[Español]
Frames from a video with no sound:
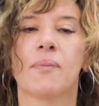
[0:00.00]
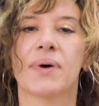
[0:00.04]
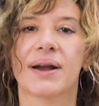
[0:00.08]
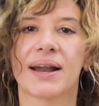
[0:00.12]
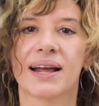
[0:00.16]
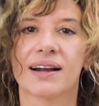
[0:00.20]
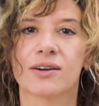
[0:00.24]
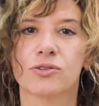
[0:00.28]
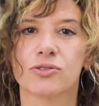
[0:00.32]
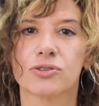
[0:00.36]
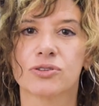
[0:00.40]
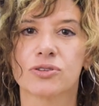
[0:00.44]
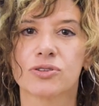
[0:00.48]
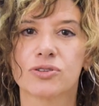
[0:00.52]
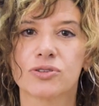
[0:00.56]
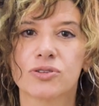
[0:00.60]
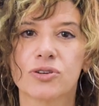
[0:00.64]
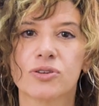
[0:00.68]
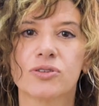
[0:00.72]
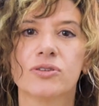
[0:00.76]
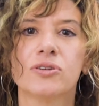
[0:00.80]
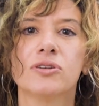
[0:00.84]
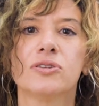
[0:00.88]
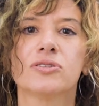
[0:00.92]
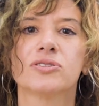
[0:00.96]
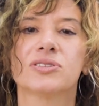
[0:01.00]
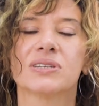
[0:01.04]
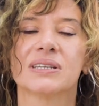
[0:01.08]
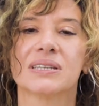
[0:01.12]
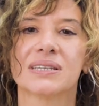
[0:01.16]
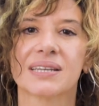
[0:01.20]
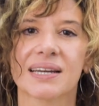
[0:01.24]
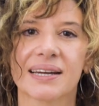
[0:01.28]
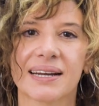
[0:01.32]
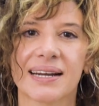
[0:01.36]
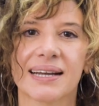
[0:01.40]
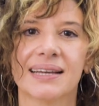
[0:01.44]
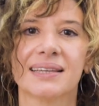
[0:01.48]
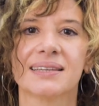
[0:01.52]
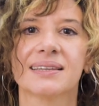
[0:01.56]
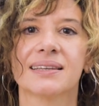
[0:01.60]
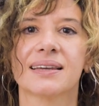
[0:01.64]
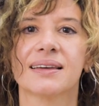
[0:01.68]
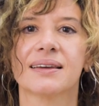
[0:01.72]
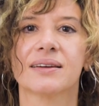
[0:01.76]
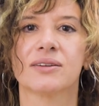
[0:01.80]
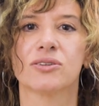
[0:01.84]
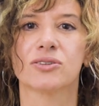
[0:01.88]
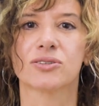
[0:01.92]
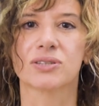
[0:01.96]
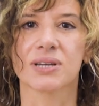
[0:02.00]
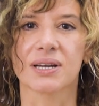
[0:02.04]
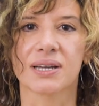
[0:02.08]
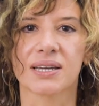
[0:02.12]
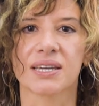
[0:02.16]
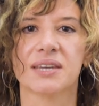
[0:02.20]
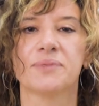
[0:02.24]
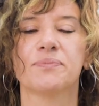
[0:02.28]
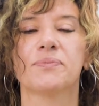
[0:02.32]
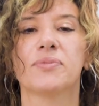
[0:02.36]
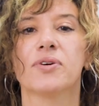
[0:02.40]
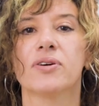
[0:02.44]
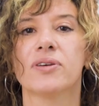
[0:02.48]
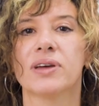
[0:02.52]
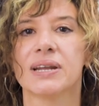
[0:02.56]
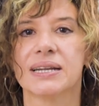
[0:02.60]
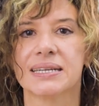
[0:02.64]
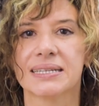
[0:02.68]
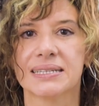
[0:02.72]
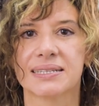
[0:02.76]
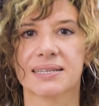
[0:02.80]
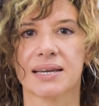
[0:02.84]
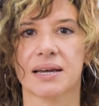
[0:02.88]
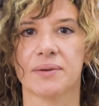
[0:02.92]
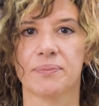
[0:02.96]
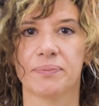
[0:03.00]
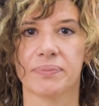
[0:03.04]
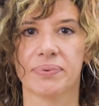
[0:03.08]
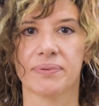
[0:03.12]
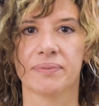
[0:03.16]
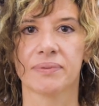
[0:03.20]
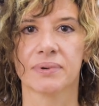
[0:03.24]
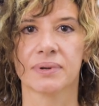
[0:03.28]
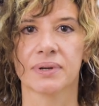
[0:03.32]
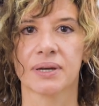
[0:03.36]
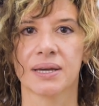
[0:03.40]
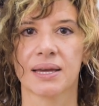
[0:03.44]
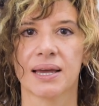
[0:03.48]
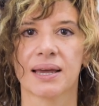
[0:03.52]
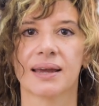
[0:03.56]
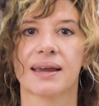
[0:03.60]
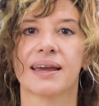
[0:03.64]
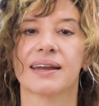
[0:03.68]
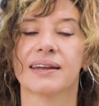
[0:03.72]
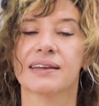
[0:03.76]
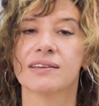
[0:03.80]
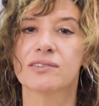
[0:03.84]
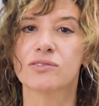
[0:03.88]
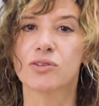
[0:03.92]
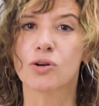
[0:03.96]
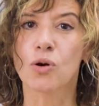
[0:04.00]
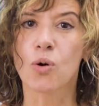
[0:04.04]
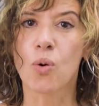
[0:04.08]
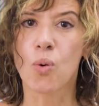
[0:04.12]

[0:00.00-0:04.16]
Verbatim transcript: para con todos los integrantes de los equipos del ISEP, que en estos